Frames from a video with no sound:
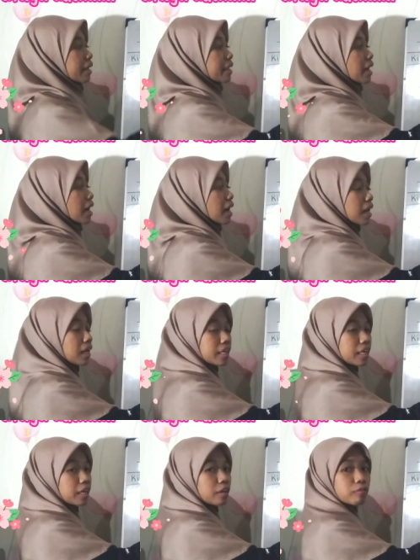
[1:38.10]
Ada
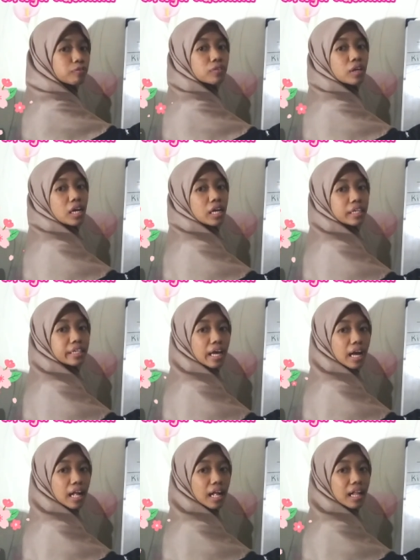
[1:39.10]
alif,
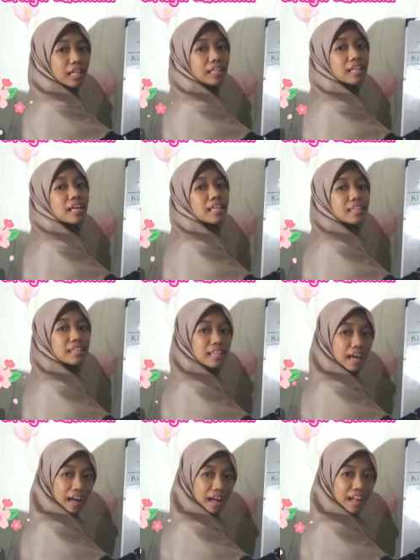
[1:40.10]
dal,
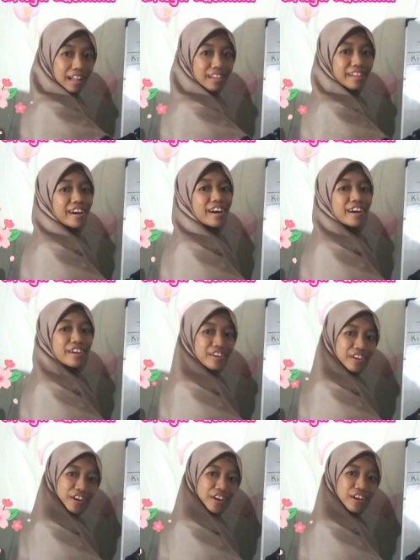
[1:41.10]
zal,
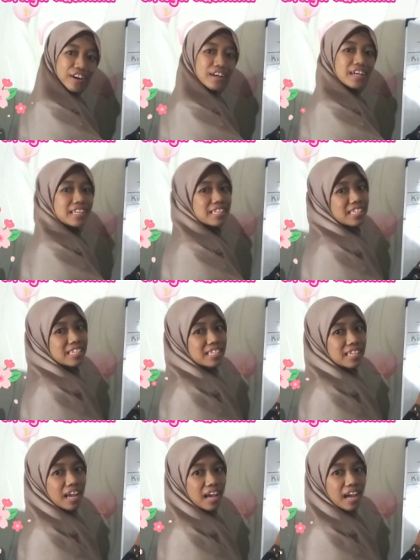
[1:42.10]
re,
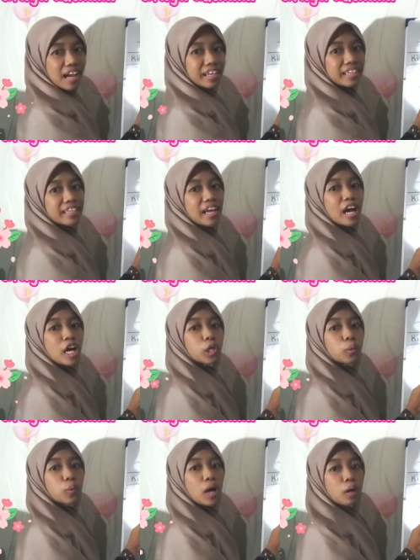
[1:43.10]
zai,
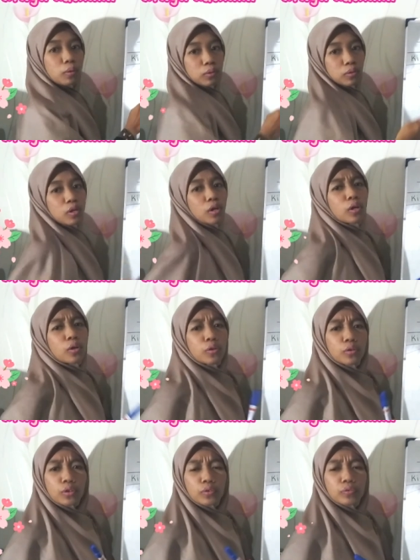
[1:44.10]
dan waw.
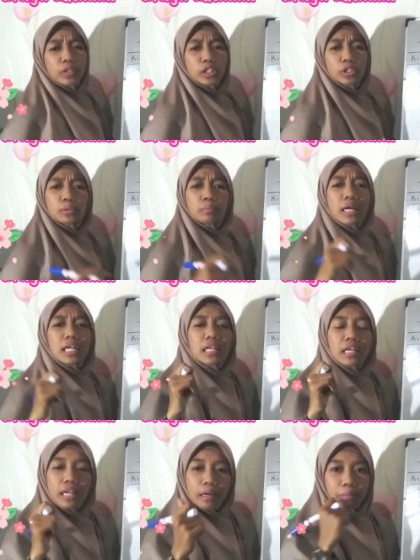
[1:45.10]
Hurufnya cuma
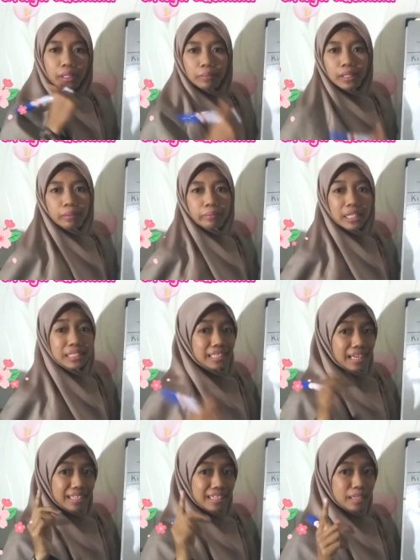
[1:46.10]
enam teman-teman,
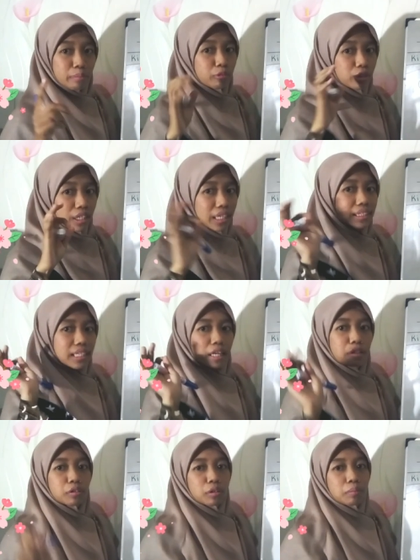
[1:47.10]
jadi mudah
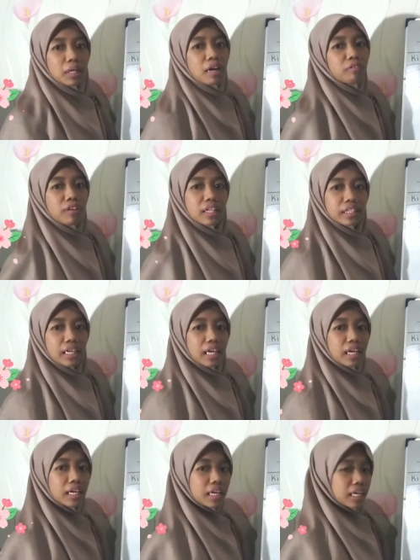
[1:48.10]
sekali untuk menghafalnya.